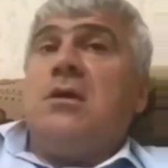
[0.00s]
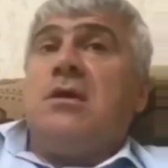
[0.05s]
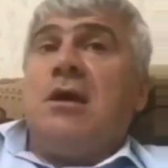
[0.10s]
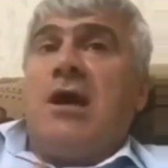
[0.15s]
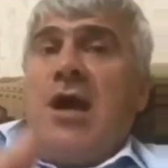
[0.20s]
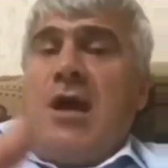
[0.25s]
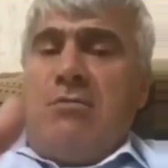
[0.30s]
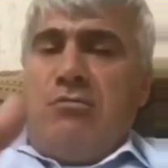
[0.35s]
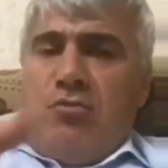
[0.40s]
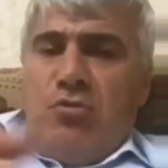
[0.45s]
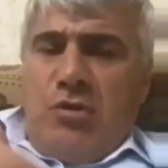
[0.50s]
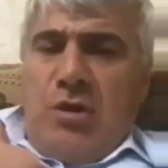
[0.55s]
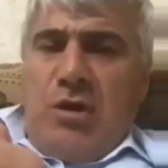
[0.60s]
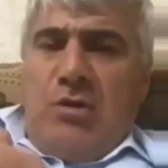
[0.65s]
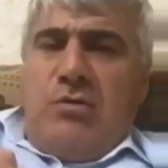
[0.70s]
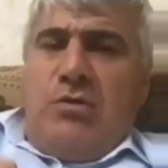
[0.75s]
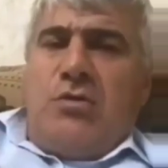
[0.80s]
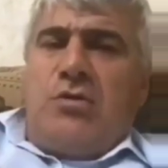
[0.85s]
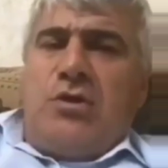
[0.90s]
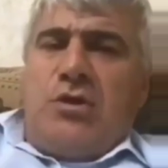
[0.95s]
Я ему
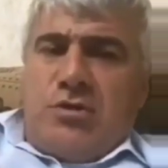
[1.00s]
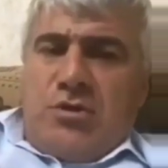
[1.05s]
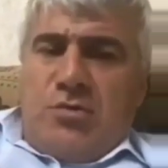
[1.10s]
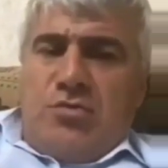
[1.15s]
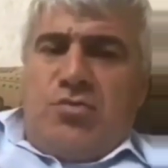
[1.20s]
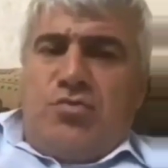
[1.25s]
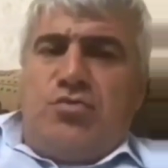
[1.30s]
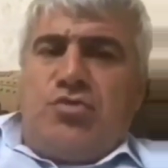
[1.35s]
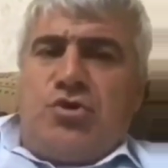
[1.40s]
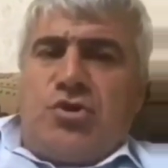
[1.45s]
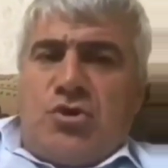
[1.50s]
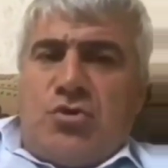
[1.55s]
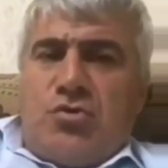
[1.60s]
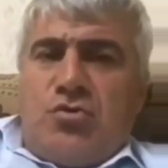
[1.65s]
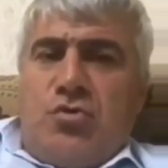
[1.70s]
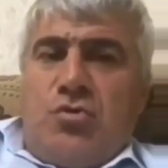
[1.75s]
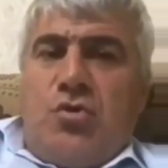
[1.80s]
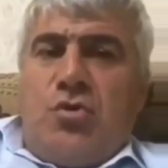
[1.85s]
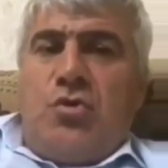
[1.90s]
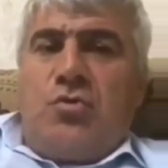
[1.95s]
говорю, этому
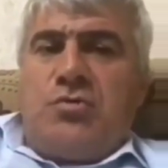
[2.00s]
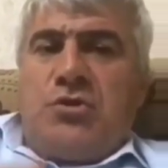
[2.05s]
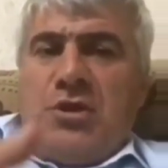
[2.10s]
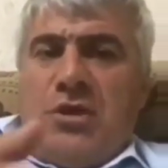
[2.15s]
мужику,